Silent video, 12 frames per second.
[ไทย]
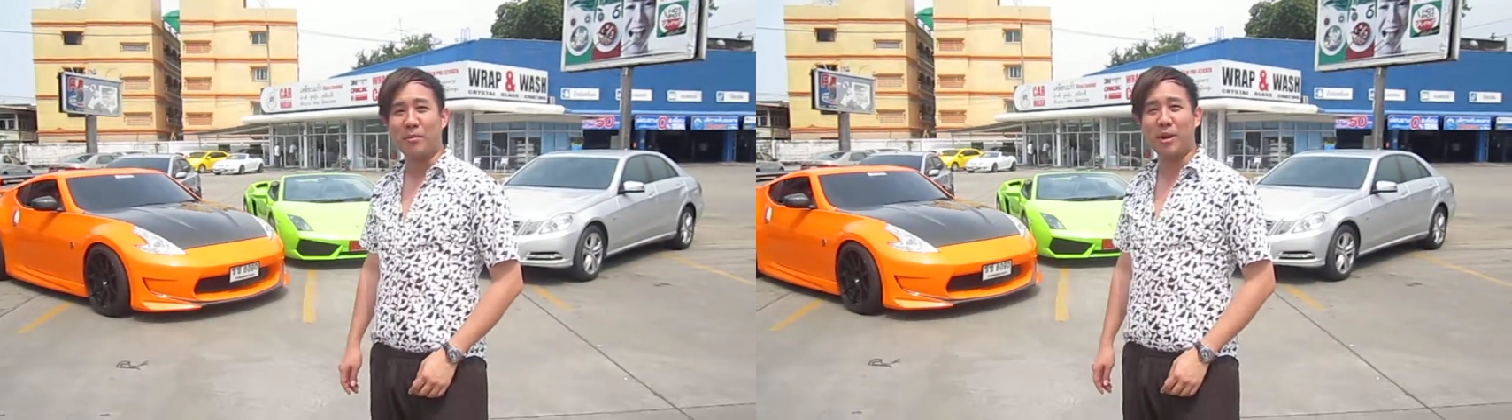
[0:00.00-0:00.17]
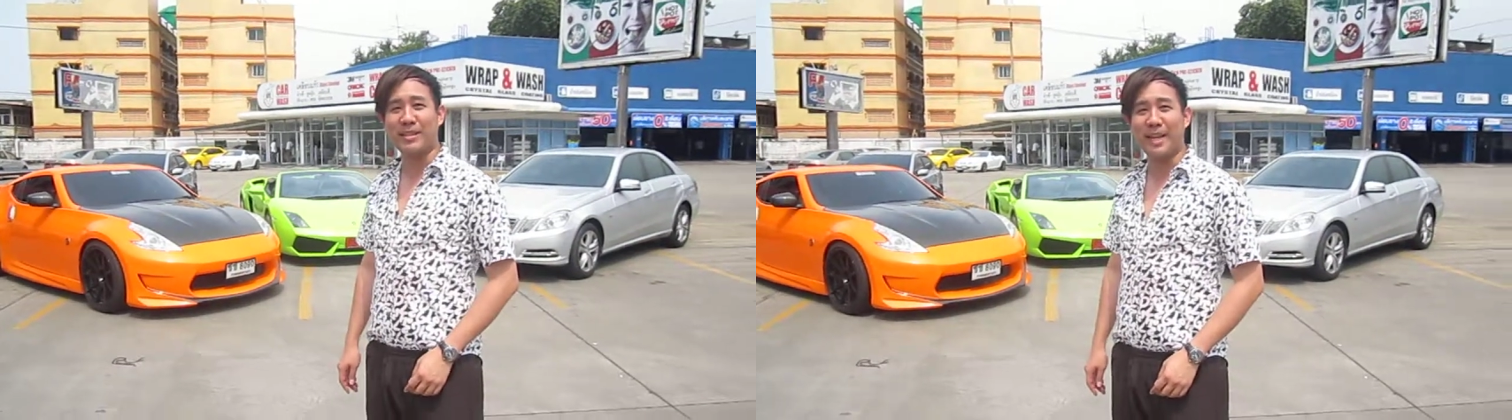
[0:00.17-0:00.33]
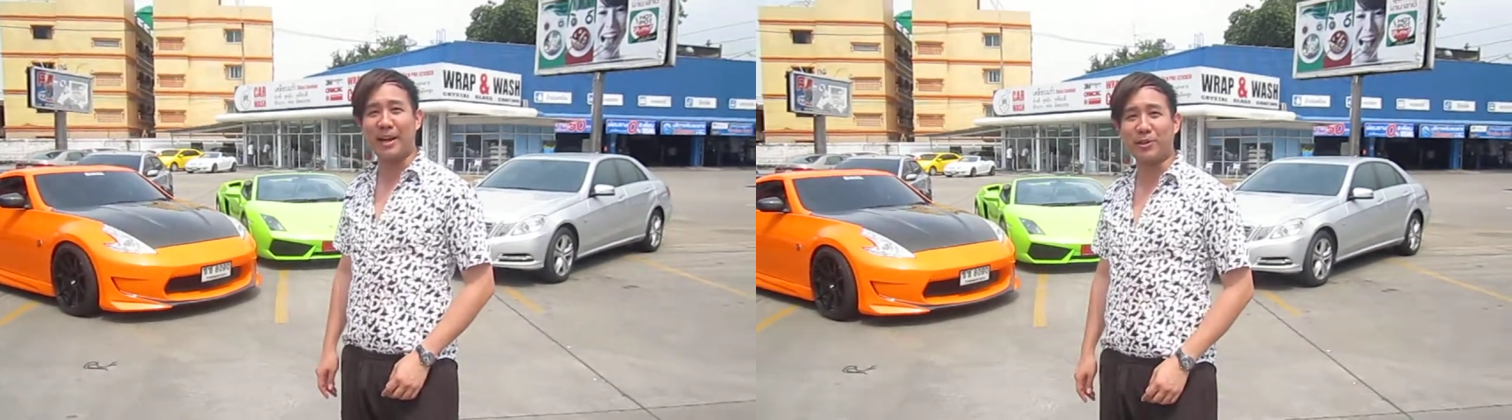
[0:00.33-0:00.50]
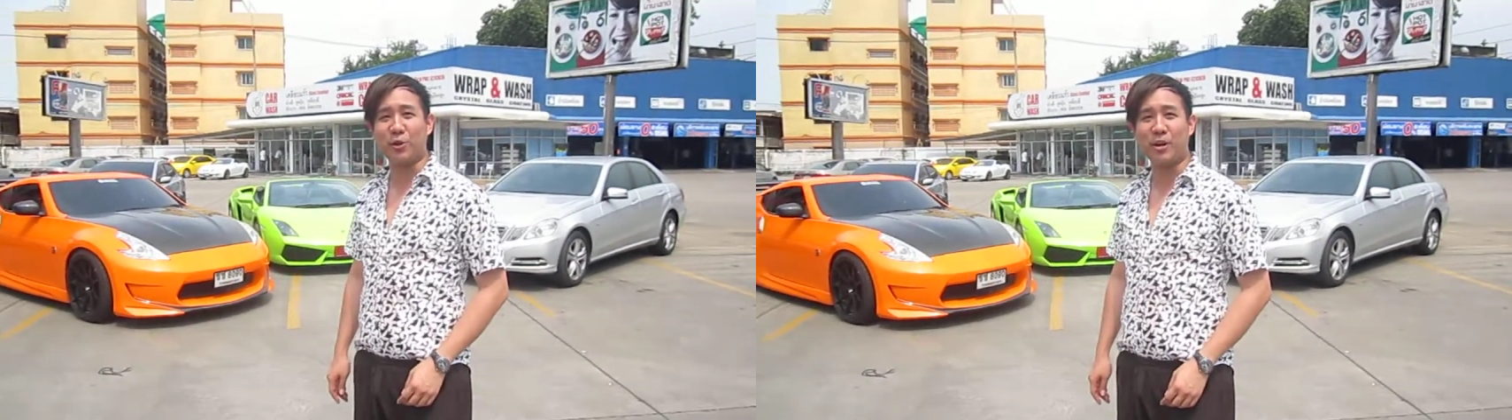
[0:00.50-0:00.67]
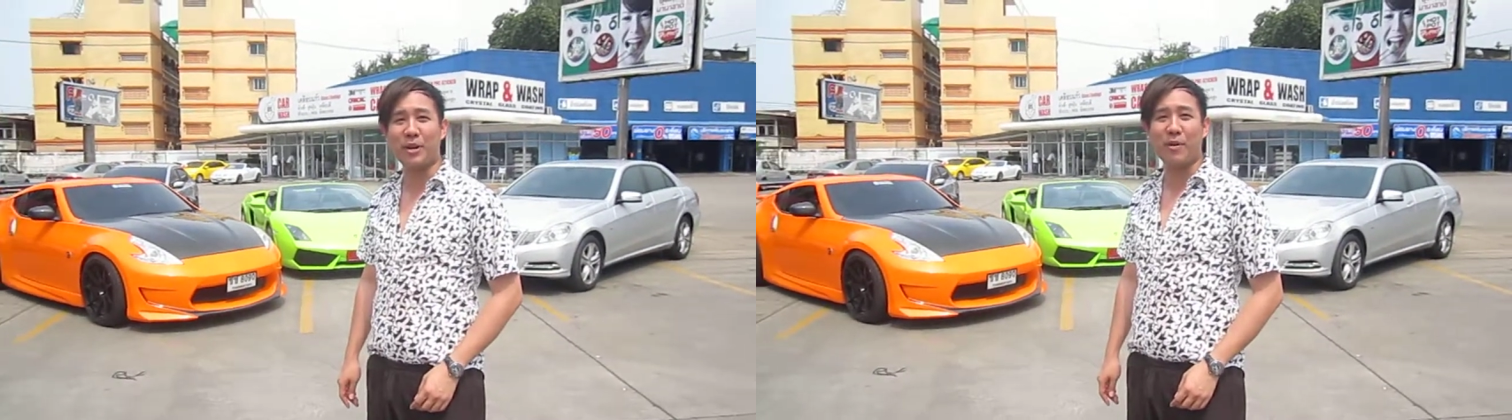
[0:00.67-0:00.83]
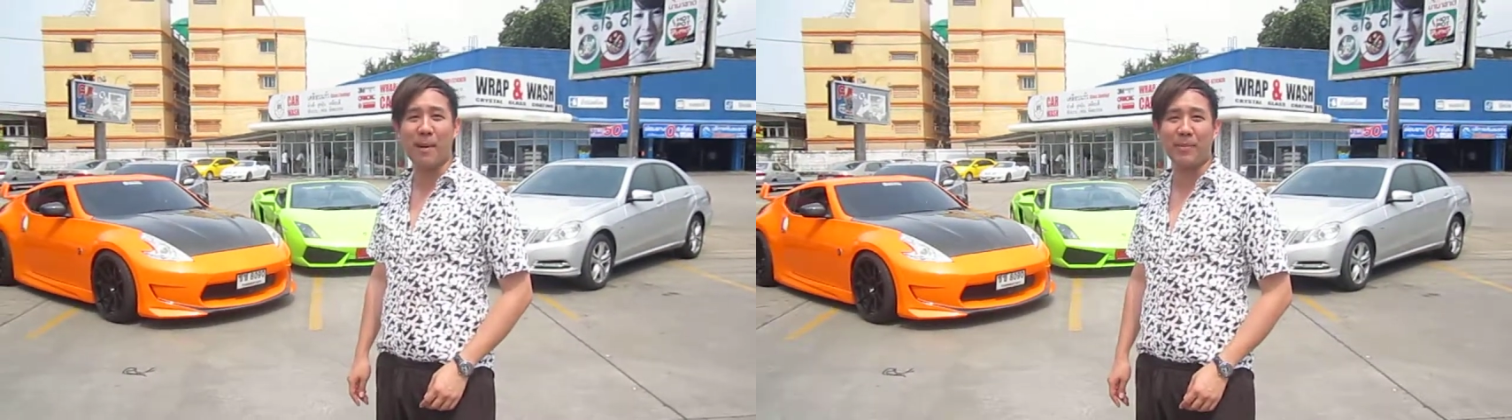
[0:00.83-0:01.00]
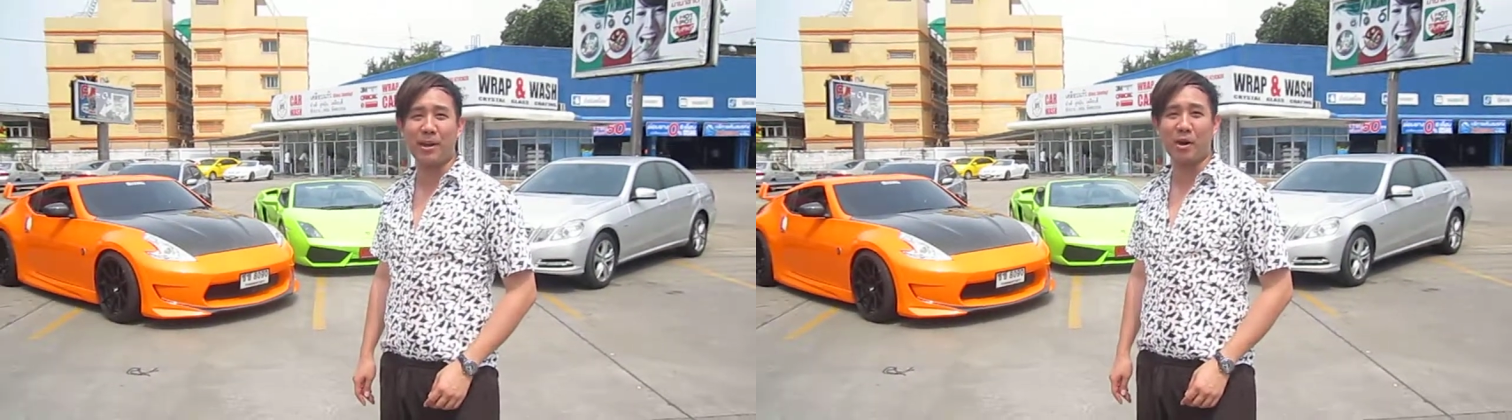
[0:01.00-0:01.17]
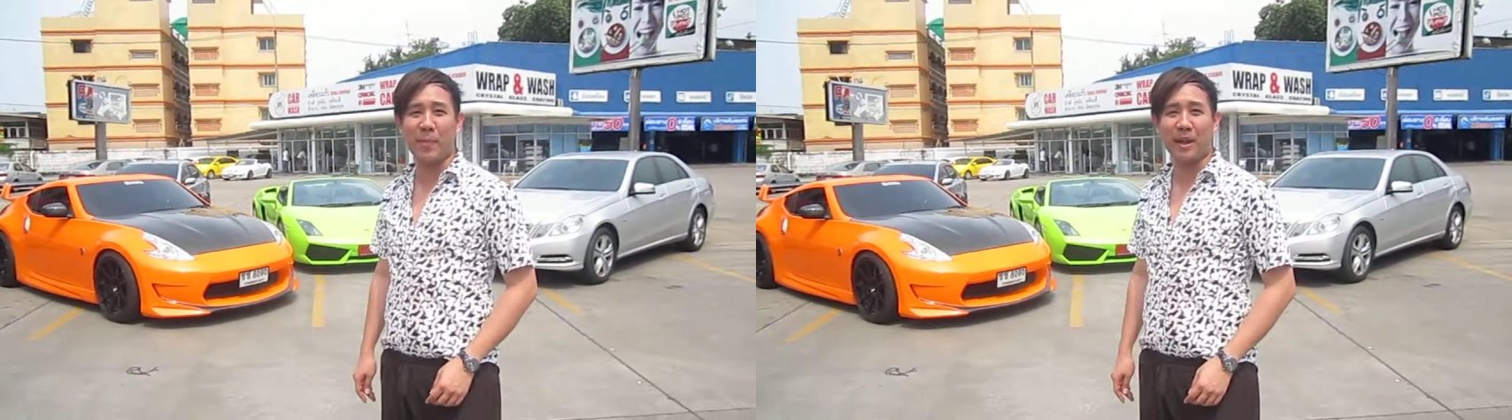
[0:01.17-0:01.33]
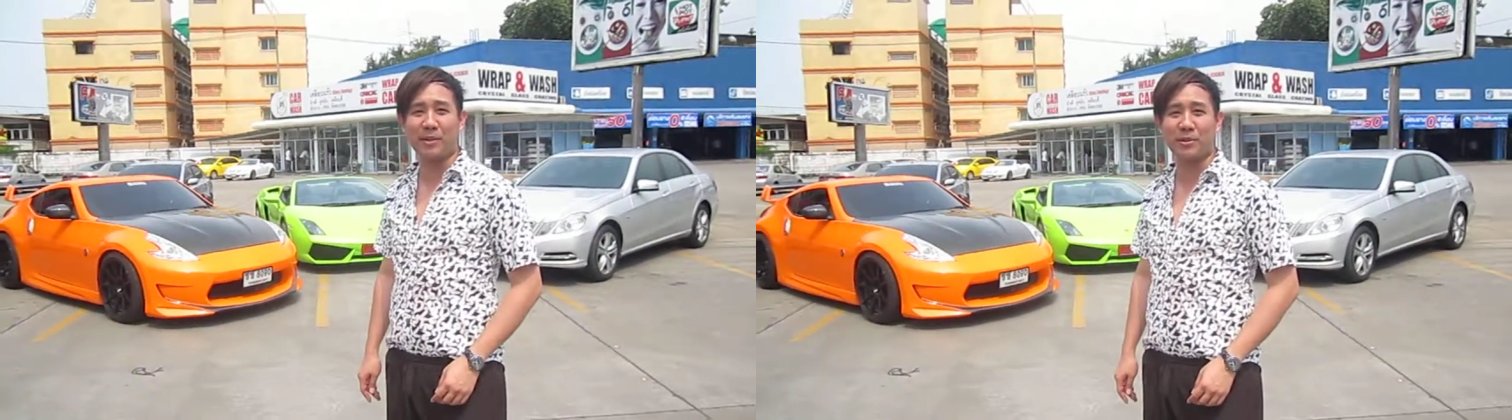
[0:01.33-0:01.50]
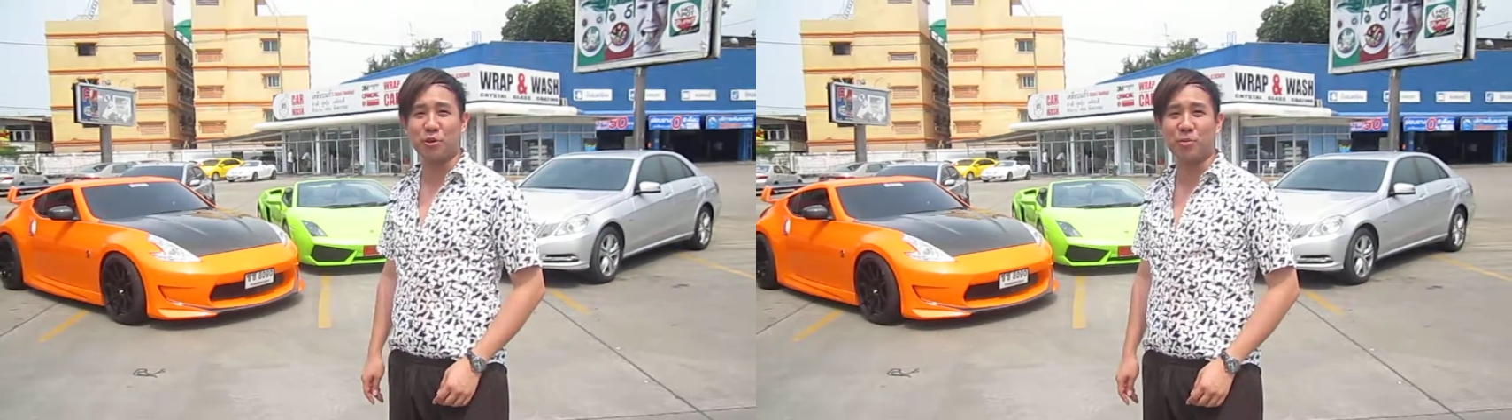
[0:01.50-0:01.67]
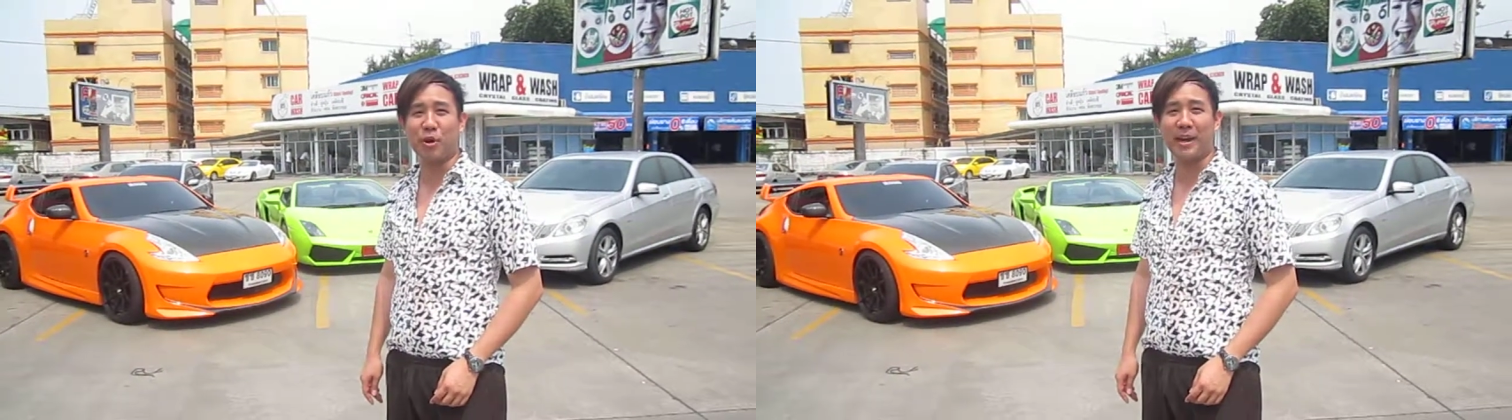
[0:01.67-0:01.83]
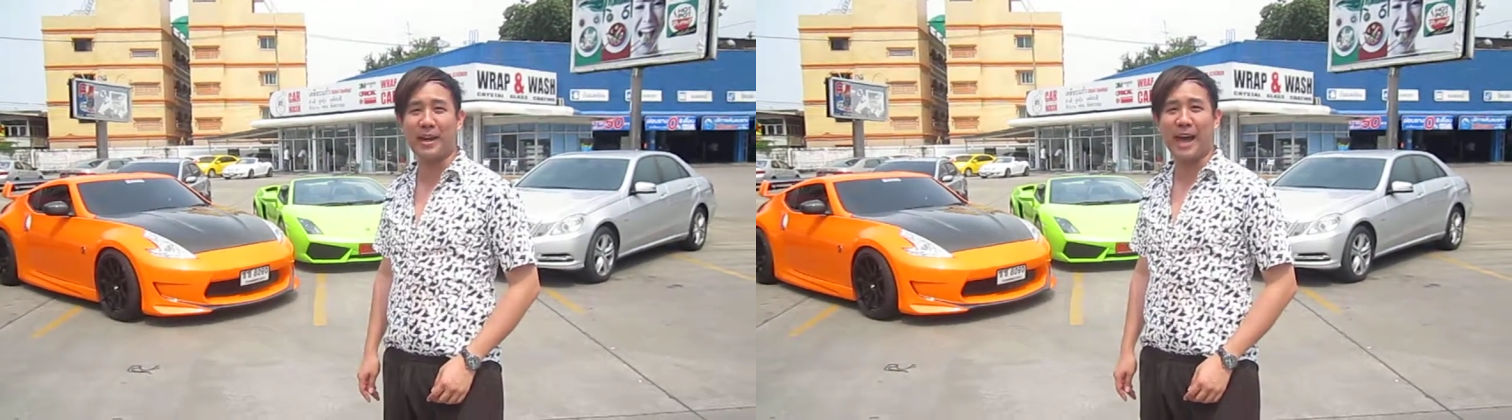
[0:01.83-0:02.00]
บริษัทโทนี่แรปเนี่ยเราเป็นศูน
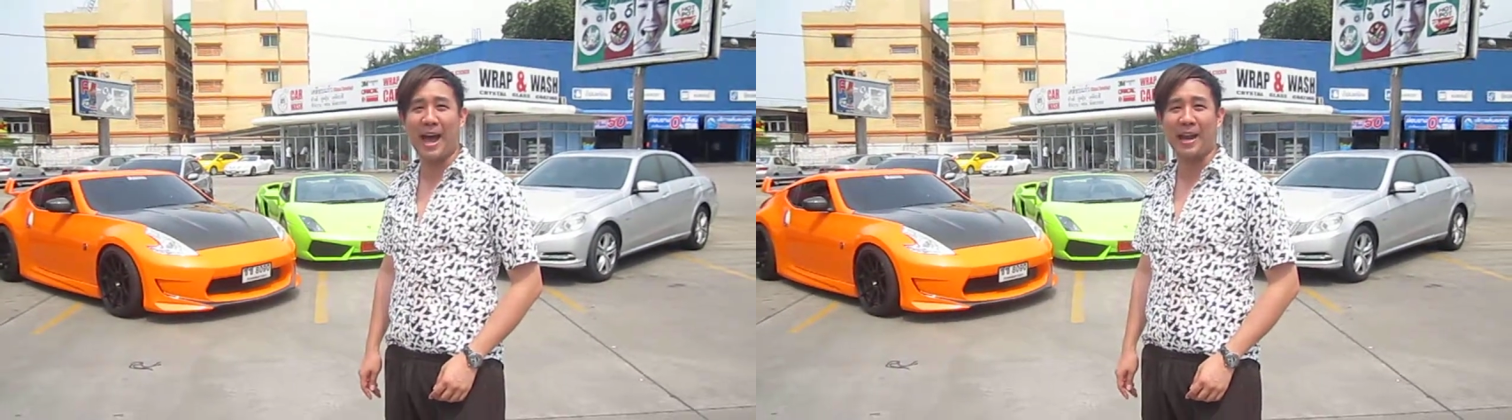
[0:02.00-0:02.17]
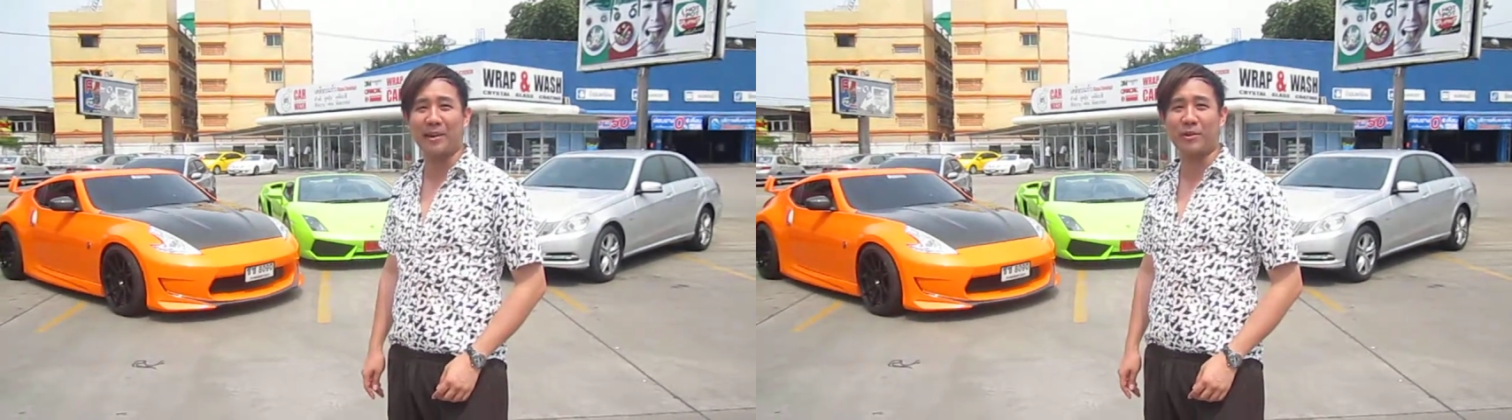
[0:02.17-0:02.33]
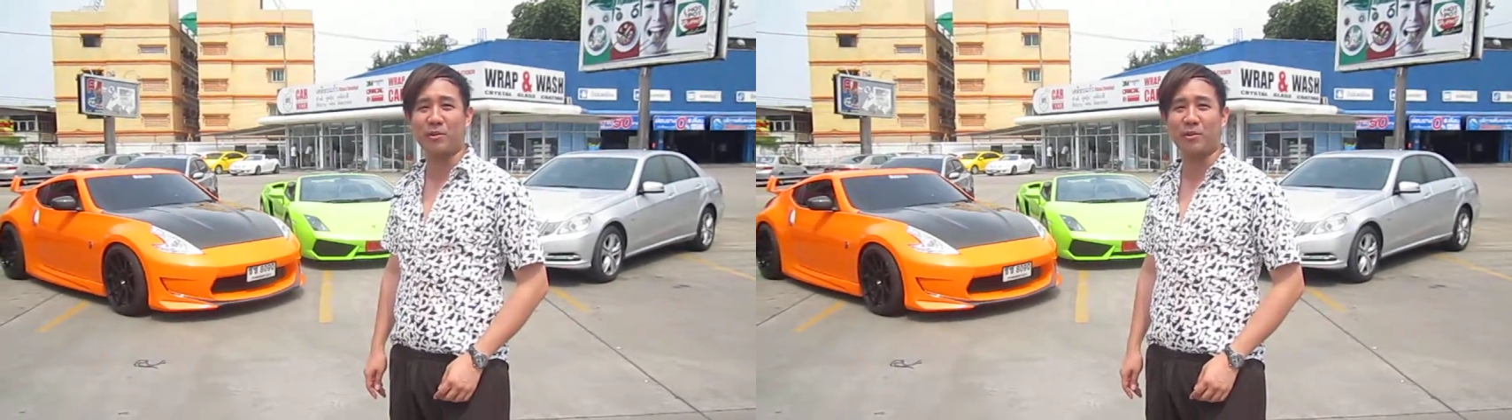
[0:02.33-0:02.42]
ย์บริการ